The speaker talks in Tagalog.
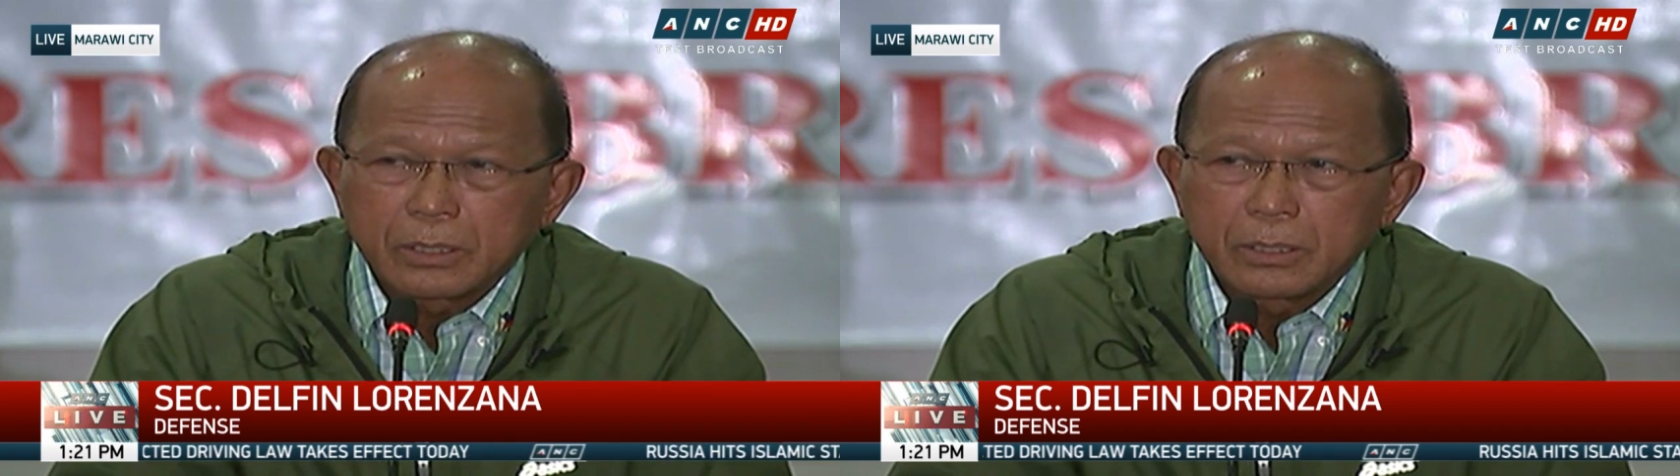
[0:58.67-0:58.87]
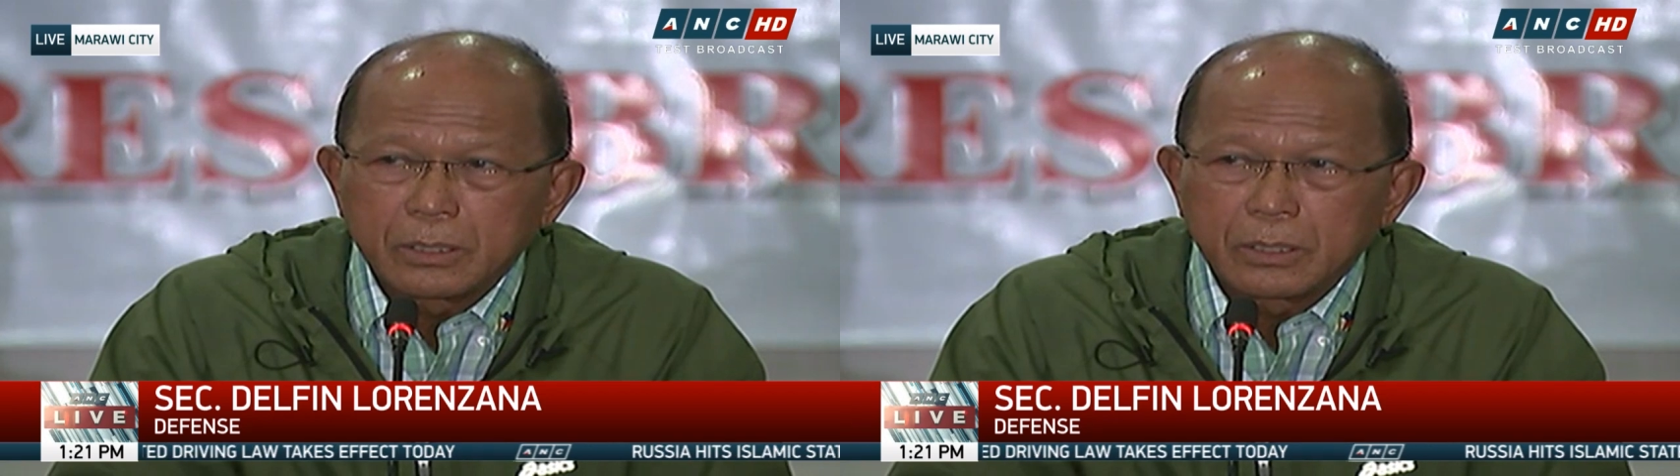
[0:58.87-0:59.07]

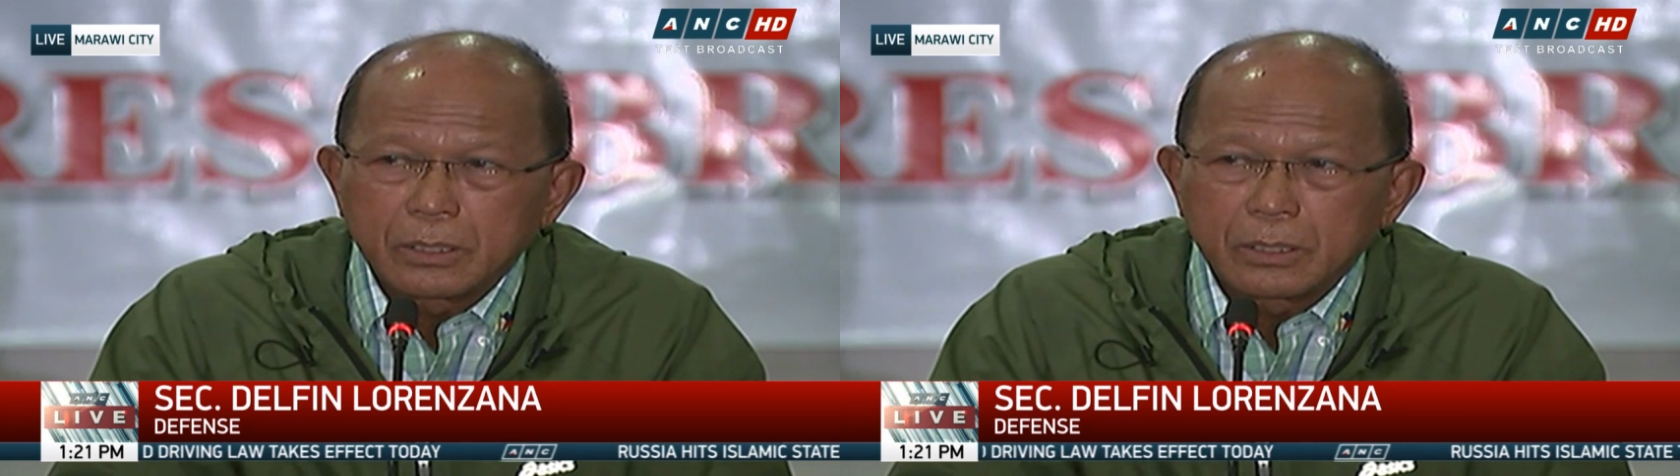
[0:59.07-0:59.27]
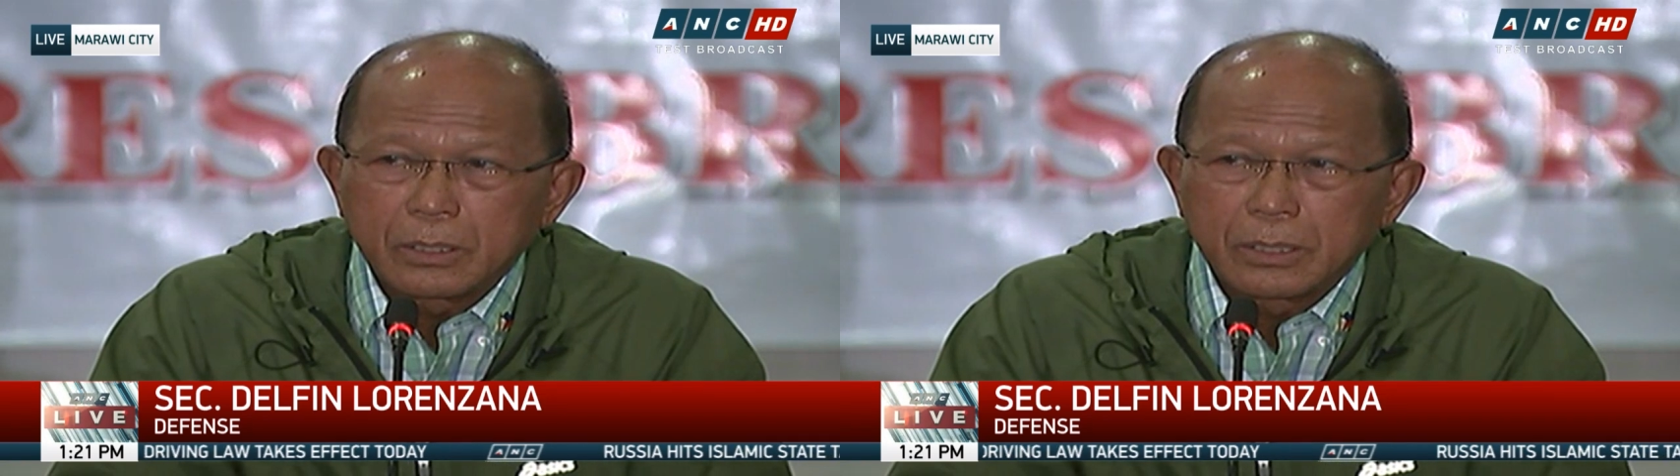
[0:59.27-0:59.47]

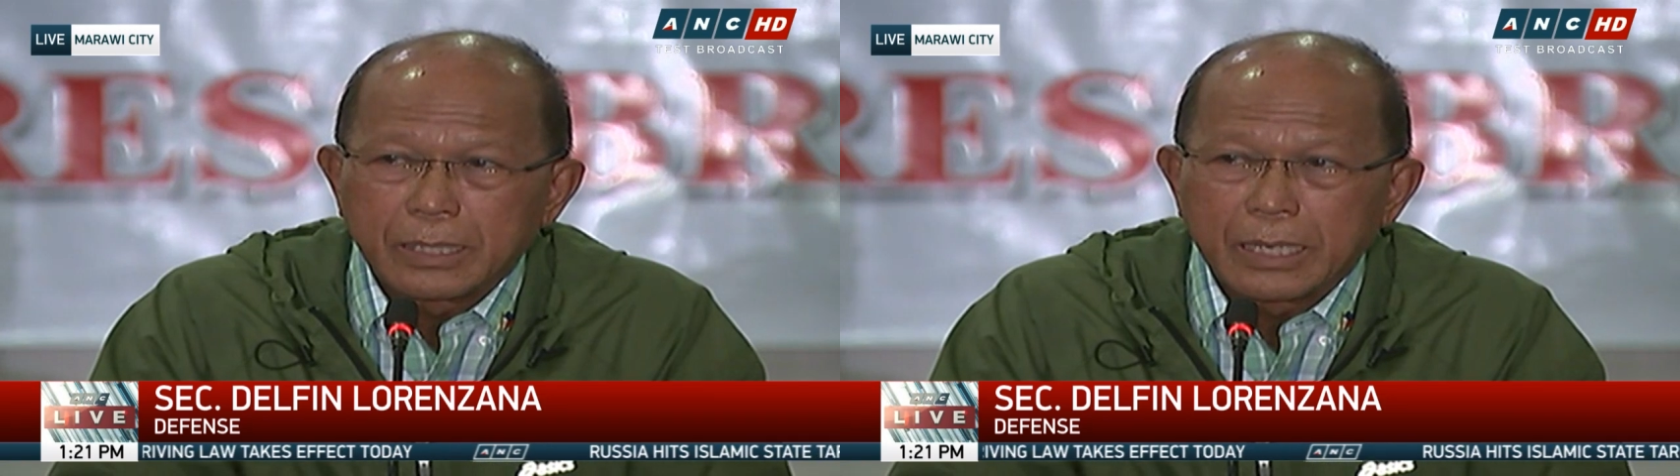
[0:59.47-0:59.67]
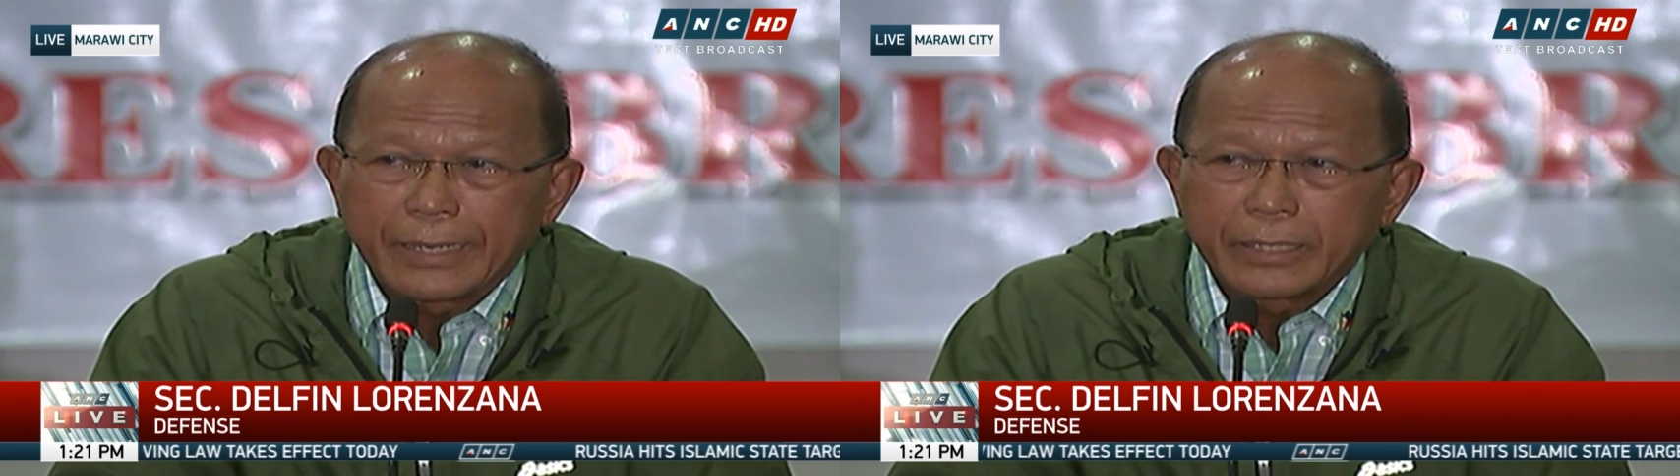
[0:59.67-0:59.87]
he
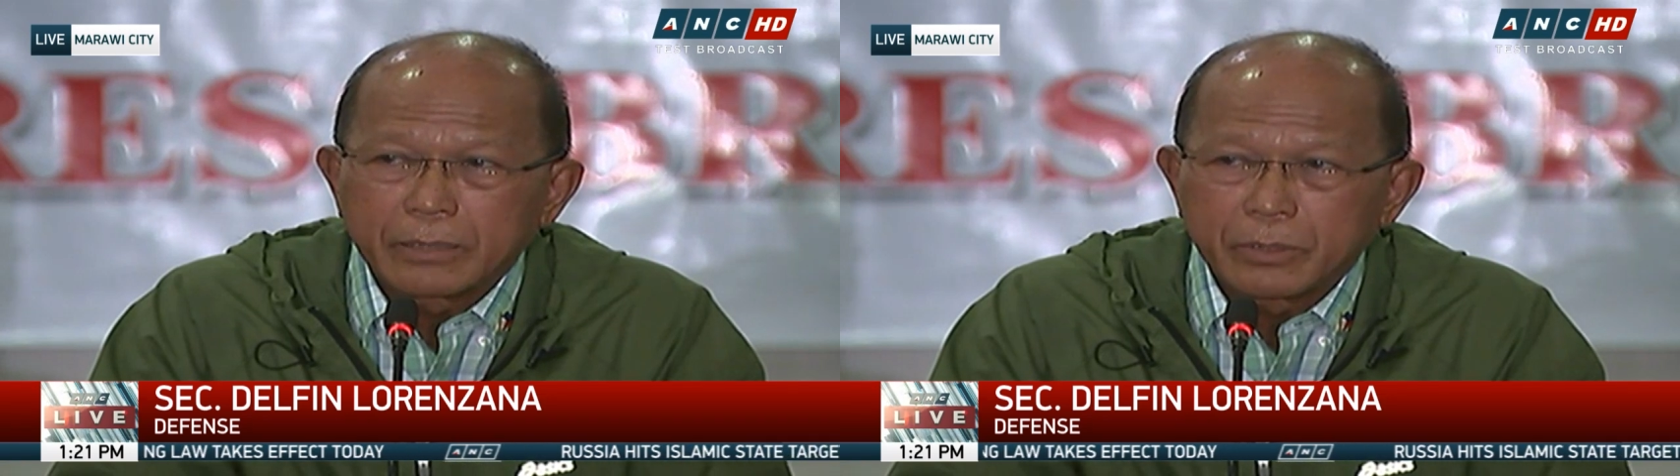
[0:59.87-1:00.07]
declined